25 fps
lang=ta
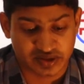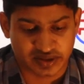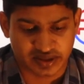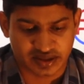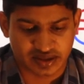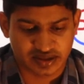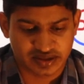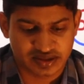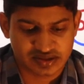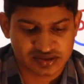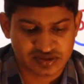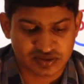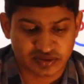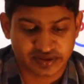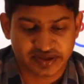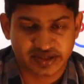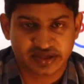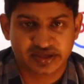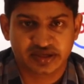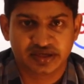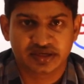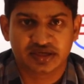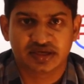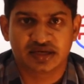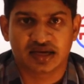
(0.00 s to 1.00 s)
சாரி இட் இஸ்
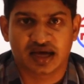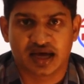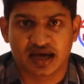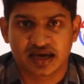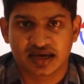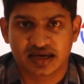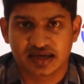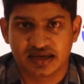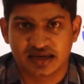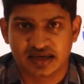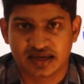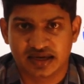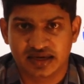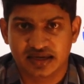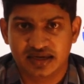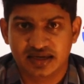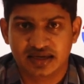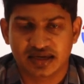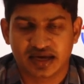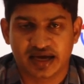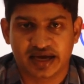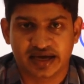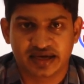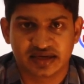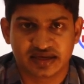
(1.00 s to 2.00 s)
லொக்கேட்டட் இன் நாகாலாண்ட்
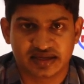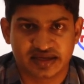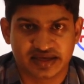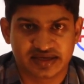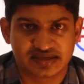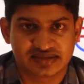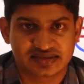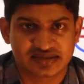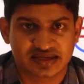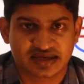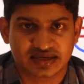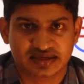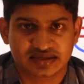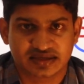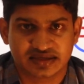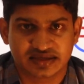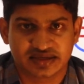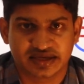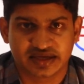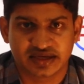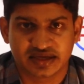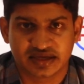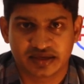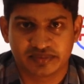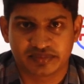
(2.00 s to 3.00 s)
அண்ட்
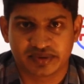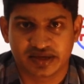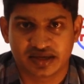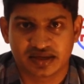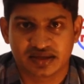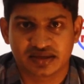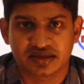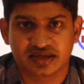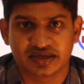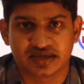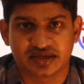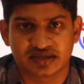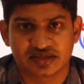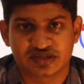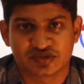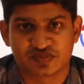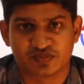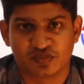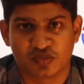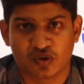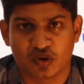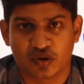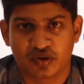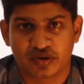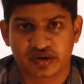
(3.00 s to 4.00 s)
எக்ஸாக்டாக எங்கே அப்படின்னா இட் இஸ்
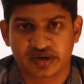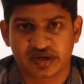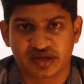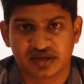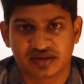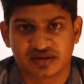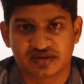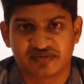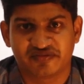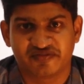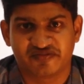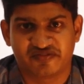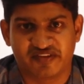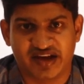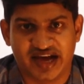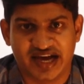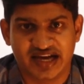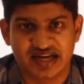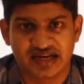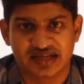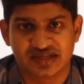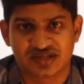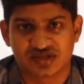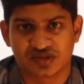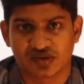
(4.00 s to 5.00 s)
பார்டரிங் த
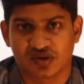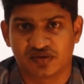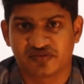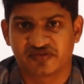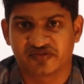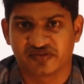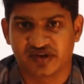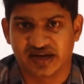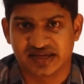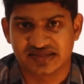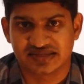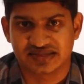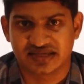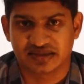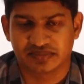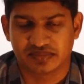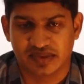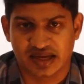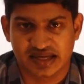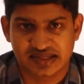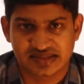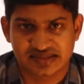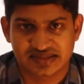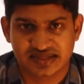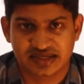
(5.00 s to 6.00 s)
வேலிஸ் ஆஃப் அசாம்
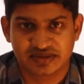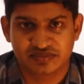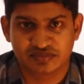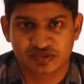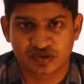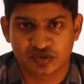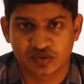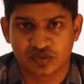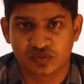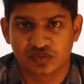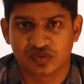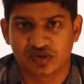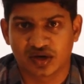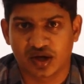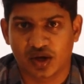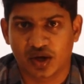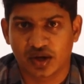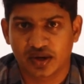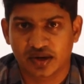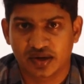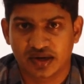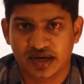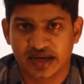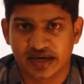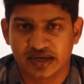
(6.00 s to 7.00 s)
அசாம்க்கும்
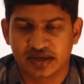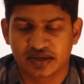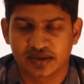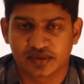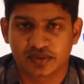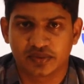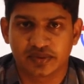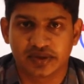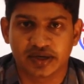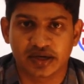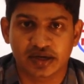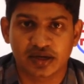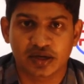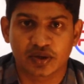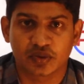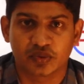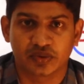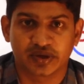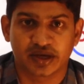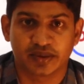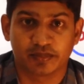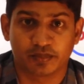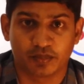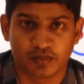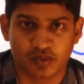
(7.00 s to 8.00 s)
நாகாலாண்டுக்கும்
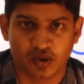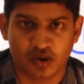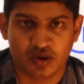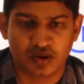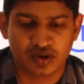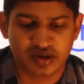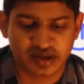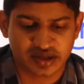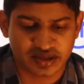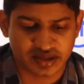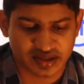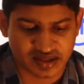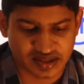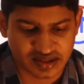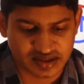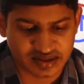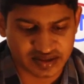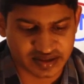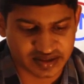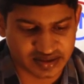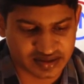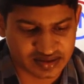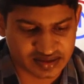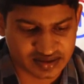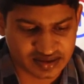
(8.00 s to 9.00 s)
இருக்கக்கூடிய பார்டரில்
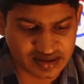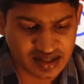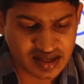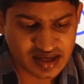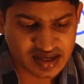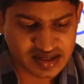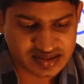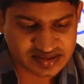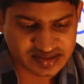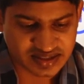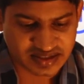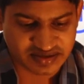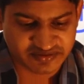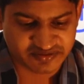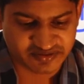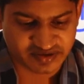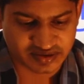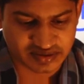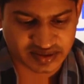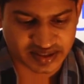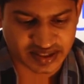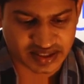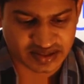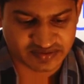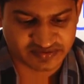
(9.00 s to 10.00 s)
இந்த
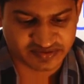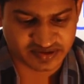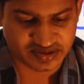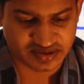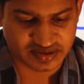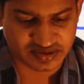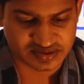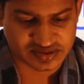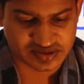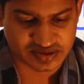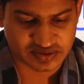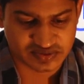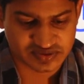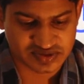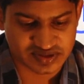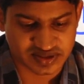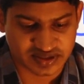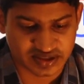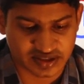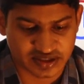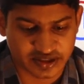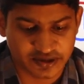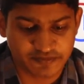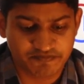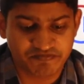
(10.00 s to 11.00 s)
சிங்ஃபாங் எலஃபென்ட் ரிசர்வ்ஸ்
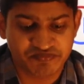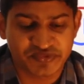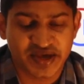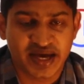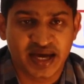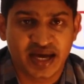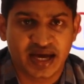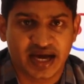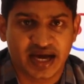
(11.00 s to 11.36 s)
இருக்குது